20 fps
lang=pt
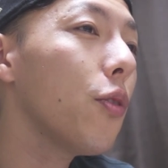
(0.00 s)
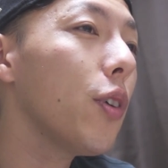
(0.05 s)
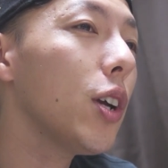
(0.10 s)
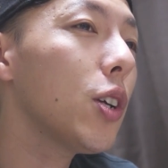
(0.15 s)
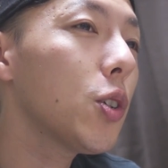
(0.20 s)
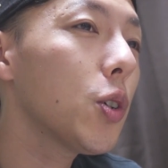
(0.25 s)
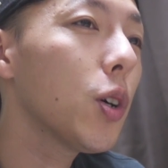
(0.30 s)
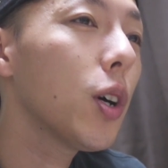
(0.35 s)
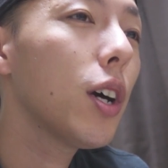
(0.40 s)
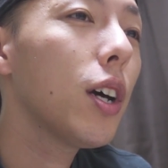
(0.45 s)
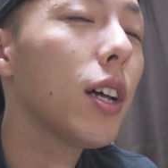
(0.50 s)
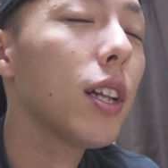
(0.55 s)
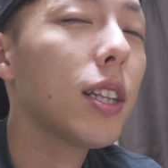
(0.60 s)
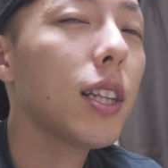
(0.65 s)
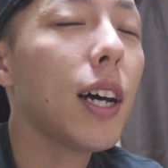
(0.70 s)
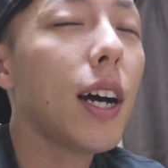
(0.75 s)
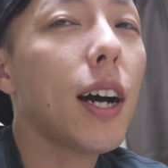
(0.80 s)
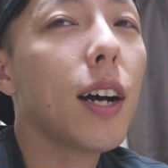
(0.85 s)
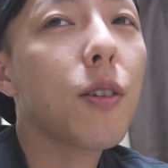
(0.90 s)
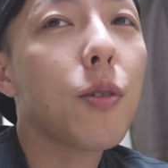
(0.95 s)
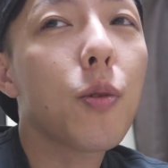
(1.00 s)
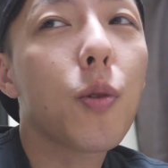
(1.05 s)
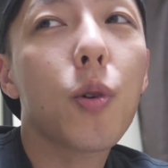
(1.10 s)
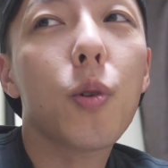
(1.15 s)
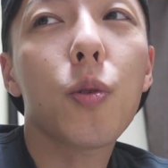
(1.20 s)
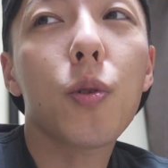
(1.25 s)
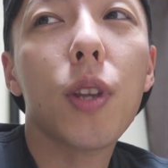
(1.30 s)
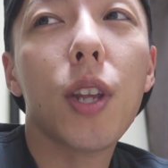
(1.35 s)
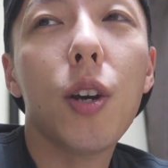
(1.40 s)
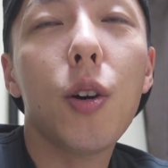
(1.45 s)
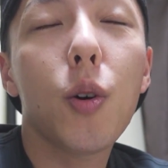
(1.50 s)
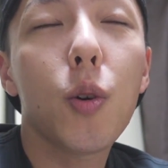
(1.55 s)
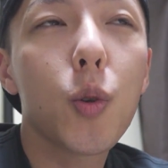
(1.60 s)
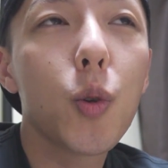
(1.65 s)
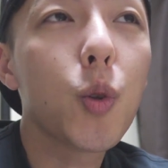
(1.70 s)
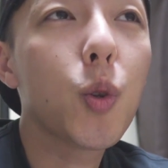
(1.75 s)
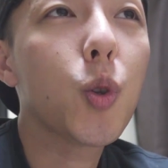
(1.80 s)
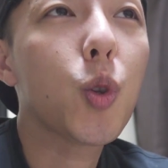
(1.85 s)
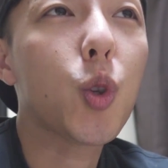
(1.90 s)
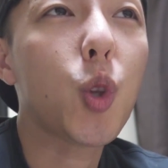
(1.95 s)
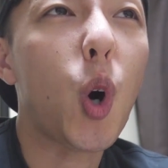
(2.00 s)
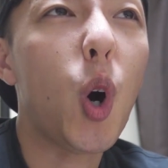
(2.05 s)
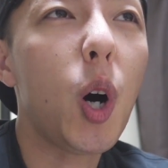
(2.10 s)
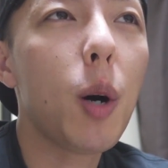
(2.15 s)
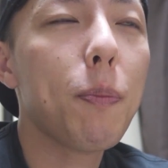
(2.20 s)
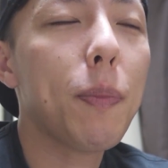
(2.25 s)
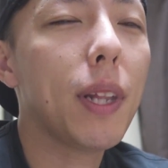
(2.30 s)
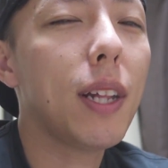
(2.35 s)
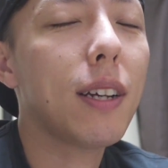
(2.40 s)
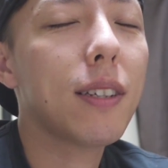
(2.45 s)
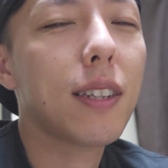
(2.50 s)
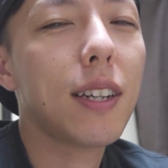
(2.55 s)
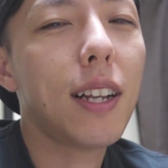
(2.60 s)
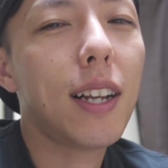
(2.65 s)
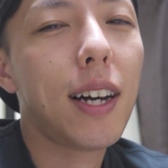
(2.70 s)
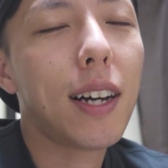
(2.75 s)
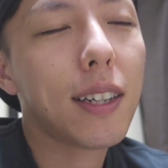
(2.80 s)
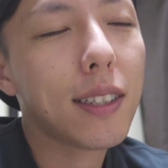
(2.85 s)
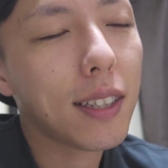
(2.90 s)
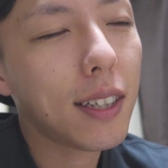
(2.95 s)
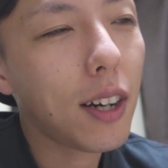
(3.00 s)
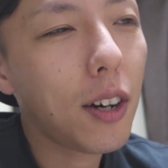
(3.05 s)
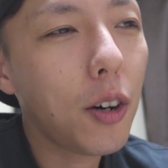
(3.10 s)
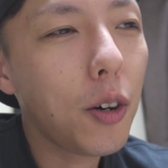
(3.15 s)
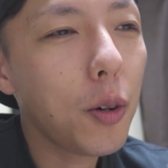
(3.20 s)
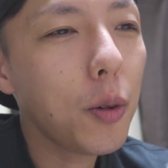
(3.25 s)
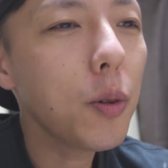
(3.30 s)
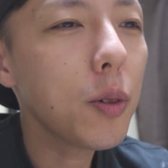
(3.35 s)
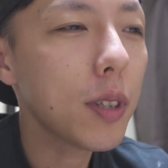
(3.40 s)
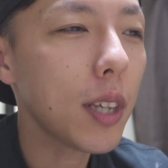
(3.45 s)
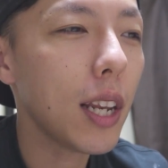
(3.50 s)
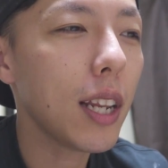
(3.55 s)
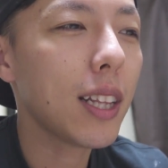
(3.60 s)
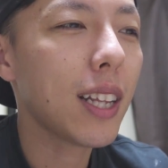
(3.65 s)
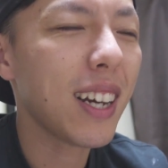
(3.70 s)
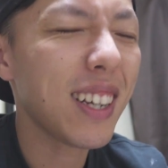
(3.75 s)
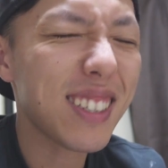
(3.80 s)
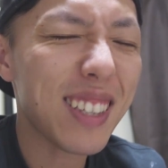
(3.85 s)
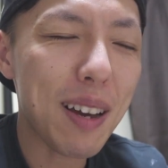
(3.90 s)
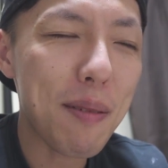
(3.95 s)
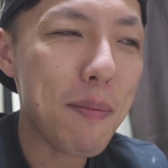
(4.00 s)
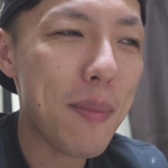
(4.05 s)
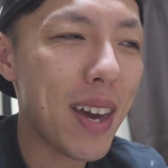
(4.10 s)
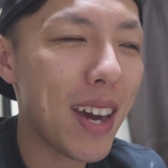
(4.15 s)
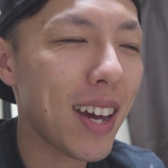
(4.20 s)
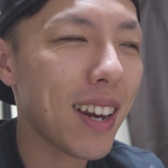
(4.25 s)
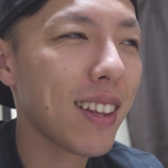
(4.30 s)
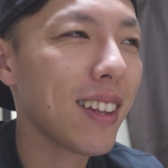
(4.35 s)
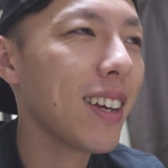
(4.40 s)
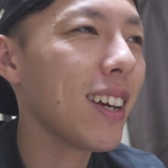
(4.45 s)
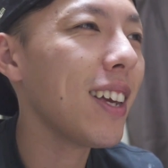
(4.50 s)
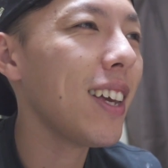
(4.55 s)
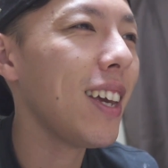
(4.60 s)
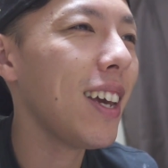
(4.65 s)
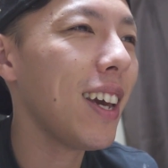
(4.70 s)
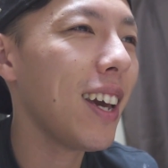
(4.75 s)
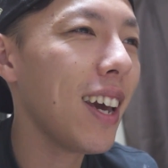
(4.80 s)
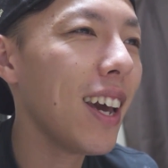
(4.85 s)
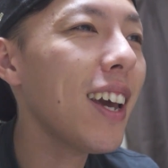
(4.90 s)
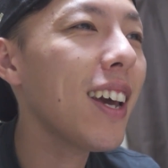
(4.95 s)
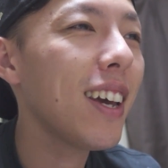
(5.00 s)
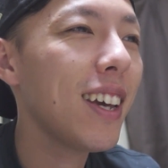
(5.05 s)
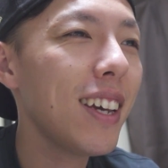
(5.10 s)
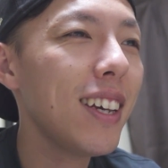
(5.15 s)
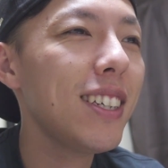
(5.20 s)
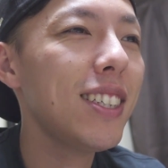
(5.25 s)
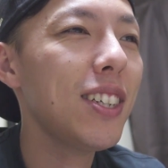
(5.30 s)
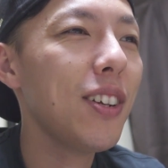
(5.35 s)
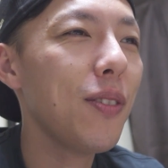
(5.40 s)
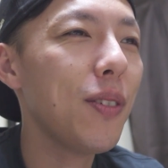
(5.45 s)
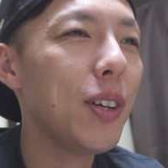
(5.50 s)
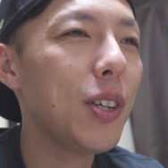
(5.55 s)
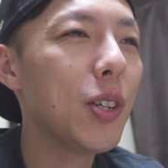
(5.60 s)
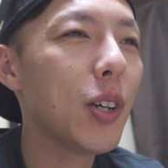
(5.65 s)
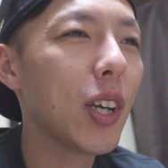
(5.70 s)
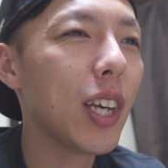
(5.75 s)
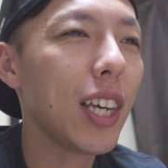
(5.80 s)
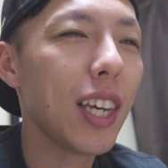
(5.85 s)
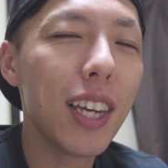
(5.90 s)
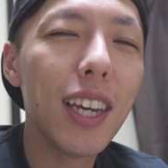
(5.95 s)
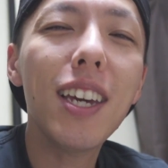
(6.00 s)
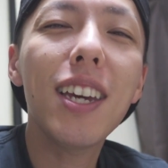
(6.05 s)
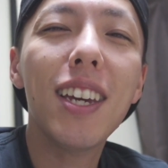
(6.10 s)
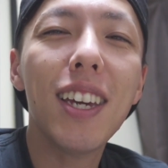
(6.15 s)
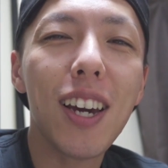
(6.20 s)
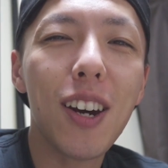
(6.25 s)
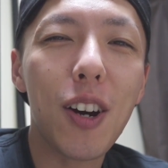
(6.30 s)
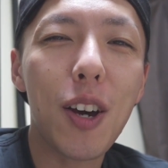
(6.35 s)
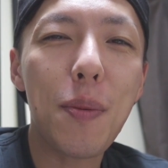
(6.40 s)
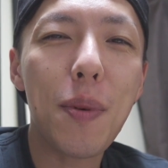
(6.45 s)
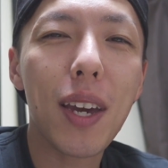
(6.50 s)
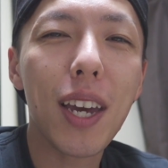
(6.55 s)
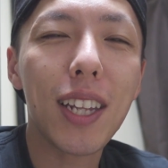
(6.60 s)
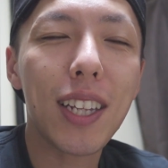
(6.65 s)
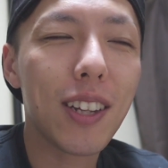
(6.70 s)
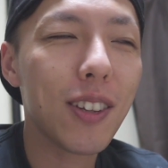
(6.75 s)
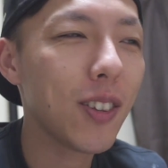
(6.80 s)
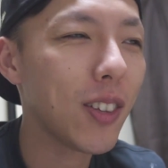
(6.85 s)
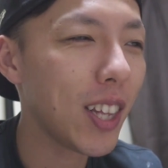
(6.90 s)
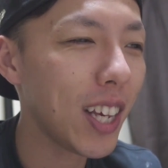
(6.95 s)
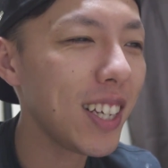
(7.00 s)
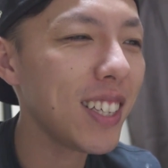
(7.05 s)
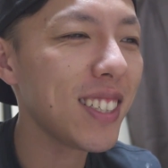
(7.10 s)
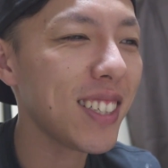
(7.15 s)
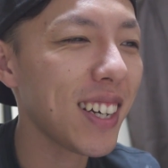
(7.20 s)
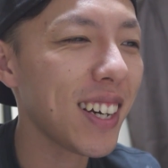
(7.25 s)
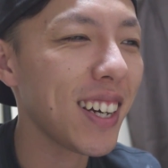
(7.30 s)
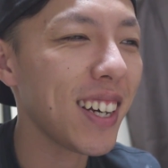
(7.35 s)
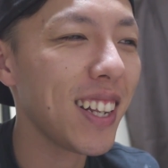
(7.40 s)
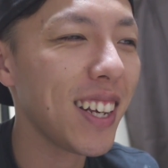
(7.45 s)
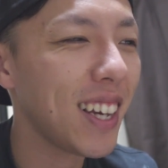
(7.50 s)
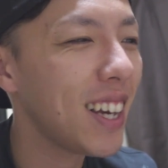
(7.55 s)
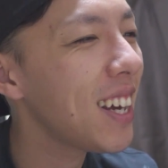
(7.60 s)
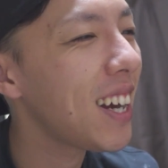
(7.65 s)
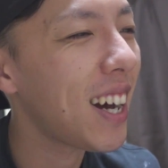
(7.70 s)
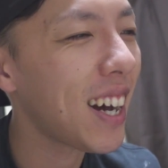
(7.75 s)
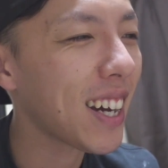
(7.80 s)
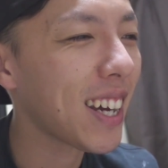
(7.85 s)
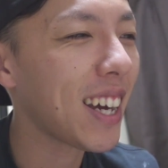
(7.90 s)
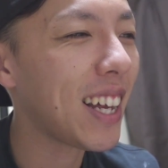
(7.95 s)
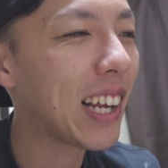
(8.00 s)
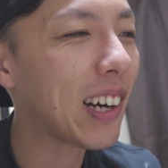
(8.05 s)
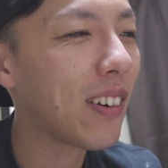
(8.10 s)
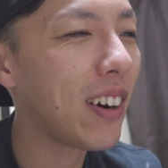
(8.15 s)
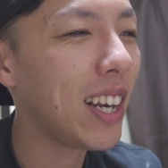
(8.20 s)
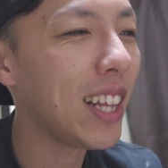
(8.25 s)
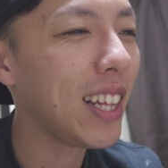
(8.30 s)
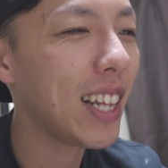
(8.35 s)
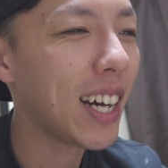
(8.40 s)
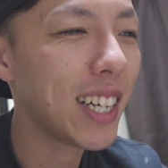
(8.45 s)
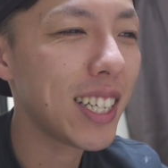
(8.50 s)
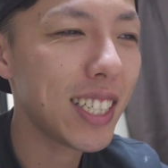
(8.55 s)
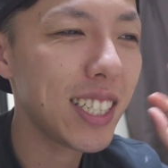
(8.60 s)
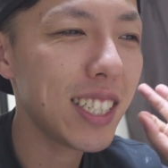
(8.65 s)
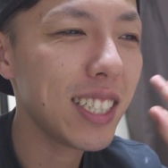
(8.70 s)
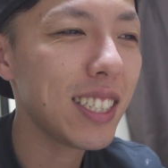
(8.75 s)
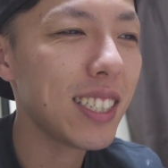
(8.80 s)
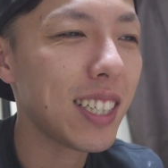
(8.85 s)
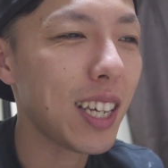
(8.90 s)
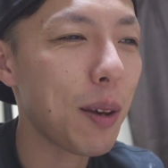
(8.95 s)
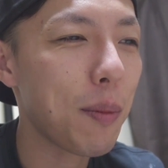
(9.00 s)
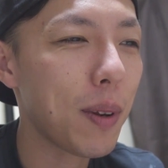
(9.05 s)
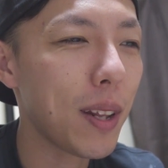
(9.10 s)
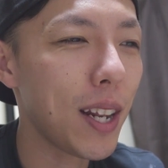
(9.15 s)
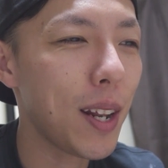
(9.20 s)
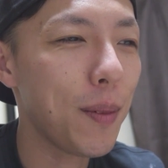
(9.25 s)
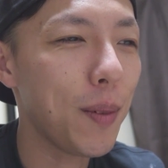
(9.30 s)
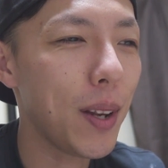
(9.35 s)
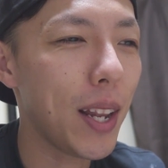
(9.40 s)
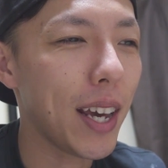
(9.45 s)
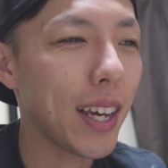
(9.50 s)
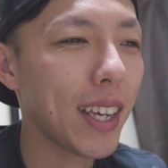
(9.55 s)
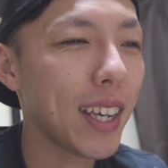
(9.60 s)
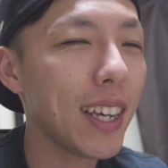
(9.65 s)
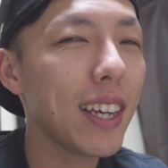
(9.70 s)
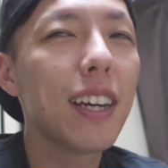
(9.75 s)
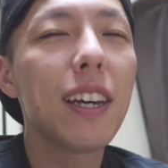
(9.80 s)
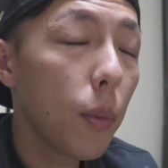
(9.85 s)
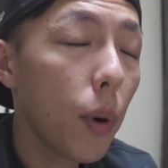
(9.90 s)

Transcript: o vídeo tá com conteúdo top das galáxias ou se ele tá essa merda que é este vídeo aqui e é o MQD do Tensai, né? Aquela qualidade de sempre, né, moleque?